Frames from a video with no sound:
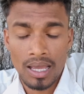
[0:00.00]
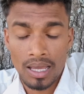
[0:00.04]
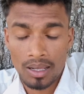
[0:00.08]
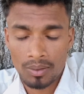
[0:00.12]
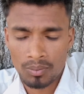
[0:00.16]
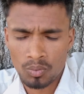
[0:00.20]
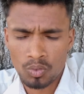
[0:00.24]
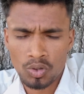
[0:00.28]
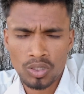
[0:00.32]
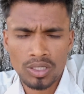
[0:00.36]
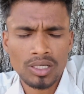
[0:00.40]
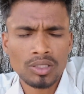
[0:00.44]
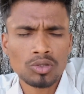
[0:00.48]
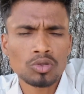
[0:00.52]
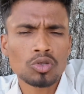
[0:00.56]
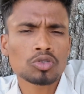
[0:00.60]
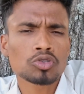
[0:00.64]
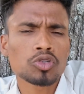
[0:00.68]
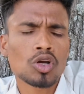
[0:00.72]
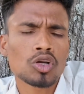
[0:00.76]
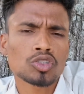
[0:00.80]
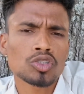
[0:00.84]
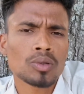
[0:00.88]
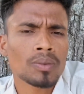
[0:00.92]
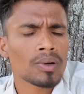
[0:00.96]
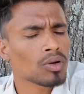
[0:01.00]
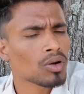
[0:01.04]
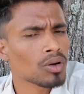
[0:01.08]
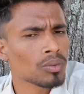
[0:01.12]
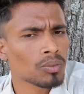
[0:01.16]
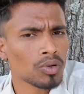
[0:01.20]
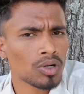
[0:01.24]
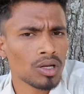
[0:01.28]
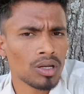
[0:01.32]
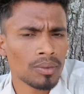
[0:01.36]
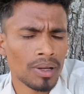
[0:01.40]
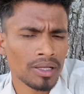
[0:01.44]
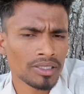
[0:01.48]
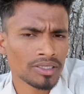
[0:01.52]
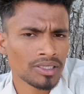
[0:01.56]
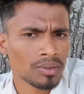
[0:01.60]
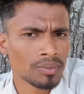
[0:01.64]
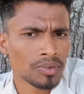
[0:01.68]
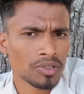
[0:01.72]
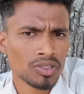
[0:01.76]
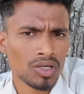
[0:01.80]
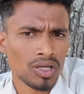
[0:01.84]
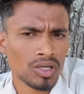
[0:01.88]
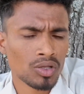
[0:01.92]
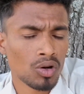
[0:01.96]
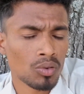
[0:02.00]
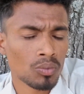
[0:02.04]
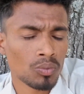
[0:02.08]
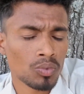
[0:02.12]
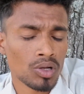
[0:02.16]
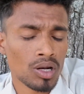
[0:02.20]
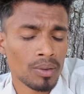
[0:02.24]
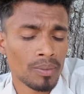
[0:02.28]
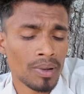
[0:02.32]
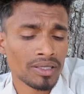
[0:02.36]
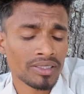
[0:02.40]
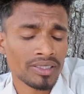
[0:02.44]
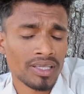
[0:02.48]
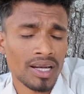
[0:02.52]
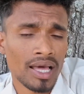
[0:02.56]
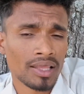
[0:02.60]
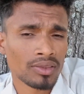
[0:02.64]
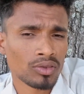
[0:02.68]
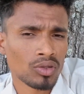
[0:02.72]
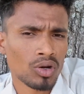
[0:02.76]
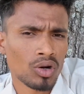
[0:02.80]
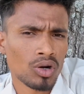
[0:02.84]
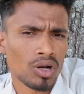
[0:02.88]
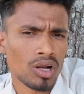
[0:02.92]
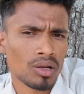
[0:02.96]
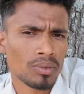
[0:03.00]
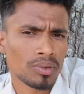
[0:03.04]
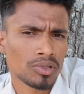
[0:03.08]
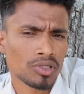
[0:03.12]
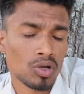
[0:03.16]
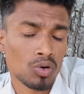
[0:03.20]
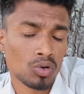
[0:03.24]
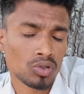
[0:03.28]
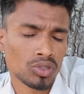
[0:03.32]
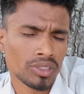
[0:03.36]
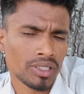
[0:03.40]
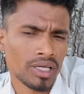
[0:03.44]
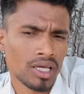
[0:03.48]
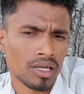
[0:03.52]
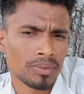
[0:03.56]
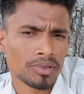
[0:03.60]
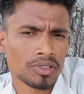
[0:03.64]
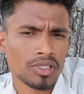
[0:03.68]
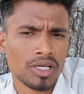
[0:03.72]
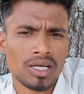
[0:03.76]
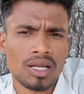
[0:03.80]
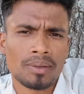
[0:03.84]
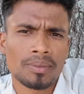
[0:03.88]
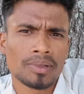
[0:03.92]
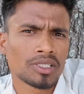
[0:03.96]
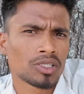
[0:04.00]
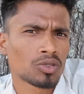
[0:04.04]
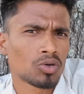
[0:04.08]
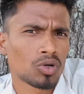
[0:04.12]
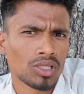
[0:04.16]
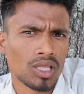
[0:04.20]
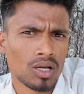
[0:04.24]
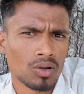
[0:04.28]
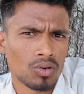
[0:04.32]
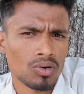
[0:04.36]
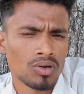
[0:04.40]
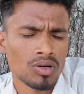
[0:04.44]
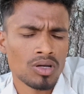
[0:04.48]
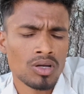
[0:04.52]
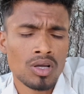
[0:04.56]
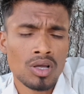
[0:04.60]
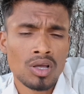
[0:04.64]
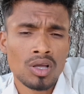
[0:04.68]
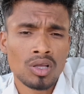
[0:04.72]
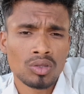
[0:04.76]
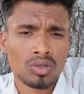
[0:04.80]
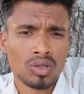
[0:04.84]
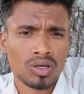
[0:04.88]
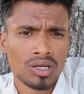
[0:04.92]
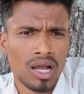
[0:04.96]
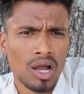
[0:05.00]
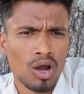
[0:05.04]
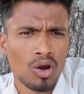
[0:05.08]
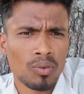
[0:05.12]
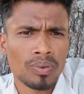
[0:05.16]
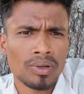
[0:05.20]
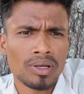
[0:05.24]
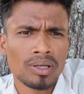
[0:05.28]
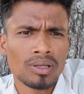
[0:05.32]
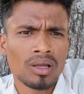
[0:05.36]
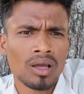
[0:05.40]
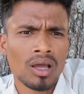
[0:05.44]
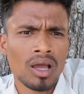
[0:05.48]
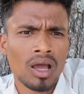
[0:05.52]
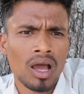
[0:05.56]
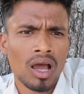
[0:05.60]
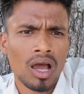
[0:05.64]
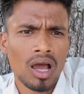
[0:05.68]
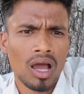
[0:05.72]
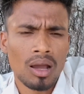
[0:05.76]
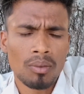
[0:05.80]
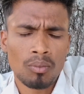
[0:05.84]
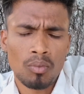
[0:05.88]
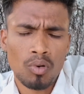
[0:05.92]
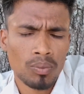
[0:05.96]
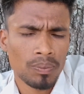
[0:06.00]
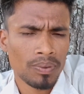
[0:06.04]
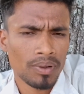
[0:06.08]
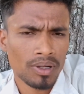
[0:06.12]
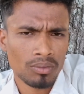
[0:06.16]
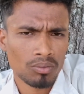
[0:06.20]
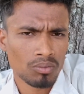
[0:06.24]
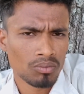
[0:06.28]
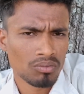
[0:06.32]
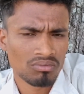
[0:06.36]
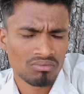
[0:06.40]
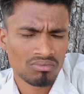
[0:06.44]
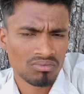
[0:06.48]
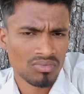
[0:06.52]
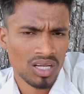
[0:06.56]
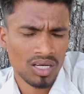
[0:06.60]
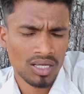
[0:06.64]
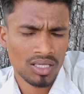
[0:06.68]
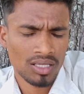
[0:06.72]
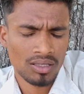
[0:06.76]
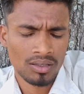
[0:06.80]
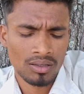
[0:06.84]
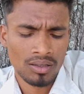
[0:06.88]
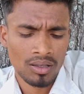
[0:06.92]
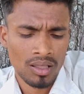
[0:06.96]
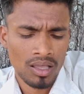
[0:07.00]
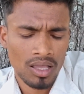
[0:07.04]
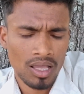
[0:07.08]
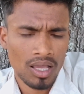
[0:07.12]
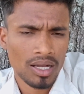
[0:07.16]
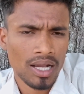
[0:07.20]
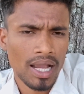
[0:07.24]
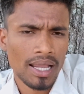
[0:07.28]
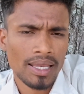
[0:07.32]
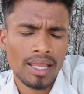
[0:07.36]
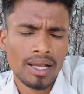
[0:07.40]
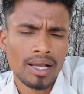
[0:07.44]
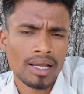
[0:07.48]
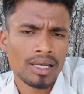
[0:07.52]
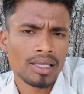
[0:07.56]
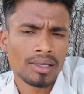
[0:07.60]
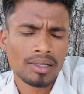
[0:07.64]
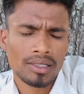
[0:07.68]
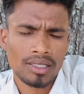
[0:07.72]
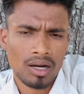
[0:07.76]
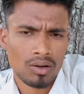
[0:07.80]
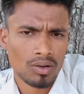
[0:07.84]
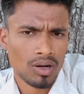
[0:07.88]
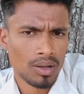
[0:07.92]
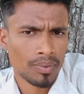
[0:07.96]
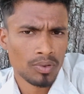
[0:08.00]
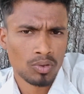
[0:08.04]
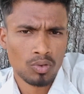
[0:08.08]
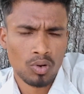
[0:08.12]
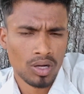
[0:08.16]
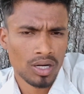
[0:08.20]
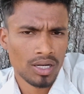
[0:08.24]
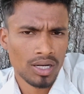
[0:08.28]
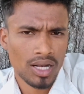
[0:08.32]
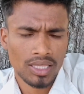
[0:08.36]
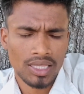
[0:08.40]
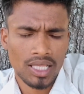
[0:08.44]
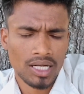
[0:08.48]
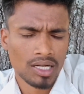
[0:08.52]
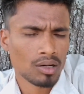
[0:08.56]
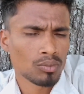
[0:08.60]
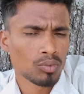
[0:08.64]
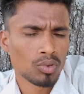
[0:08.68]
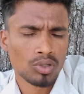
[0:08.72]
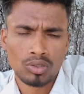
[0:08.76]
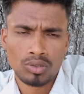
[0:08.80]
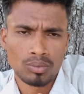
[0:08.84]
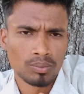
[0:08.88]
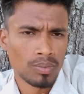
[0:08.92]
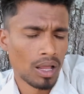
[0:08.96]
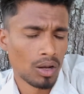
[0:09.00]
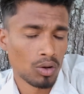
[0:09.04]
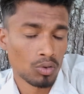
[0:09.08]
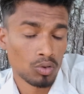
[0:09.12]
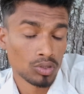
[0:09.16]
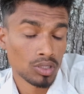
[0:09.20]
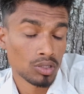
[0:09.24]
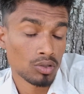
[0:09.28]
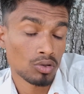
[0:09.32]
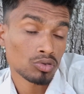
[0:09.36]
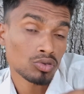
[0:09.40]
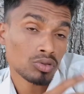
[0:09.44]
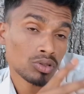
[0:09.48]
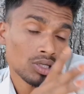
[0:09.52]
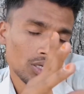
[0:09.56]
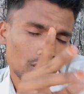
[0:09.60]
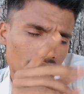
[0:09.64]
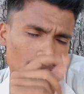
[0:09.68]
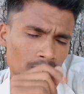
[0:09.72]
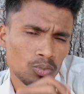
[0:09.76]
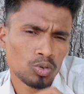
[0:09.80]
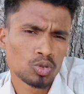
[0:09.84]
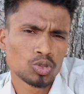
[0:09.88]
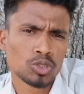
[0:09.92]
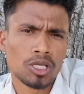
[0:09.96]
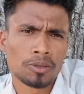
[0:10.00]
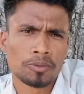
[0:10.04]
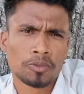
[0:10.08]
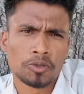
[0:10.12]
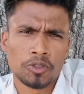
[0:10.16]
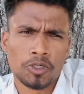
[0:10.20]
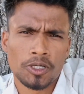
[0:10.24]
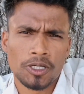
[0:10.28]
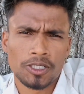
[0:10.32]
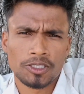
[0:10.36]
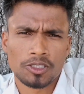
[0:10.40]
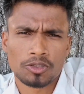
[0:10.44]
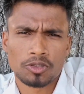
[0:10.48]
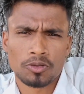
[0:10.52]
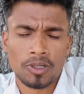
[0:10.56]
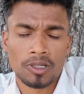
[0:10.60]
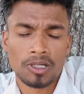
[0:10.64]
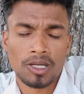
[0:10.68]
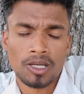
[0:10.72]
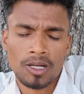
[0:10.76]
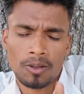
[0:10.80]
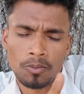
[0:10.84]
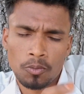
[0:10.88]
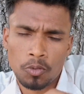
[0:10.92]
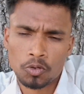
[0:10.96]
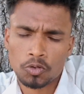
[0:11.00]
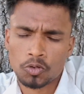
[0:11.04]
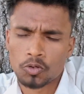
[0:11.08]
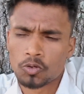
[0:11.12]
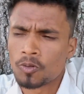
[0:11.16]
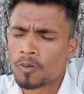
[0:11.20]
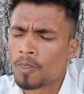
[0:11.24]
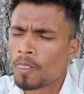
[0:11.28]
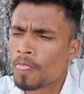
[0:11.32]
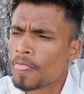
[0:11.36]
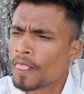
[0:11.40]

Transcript: আর মুই কিন্তু সবসময় রংপুরের মানুষের বিষয়ে রংপুরের মানুষের আন্দোলনের বিষয়ে অধিকার বিষয়ে না বেশি কথা কম তো কাউ ফির মুখ ফির মানে গাইলে গাইলে এটা ওটা ফির করেন না তার কারণ মুই কিন্তু ভালো কথা কম সরকার এটা বুঝের বিষয় আছে তোমার না বোঝো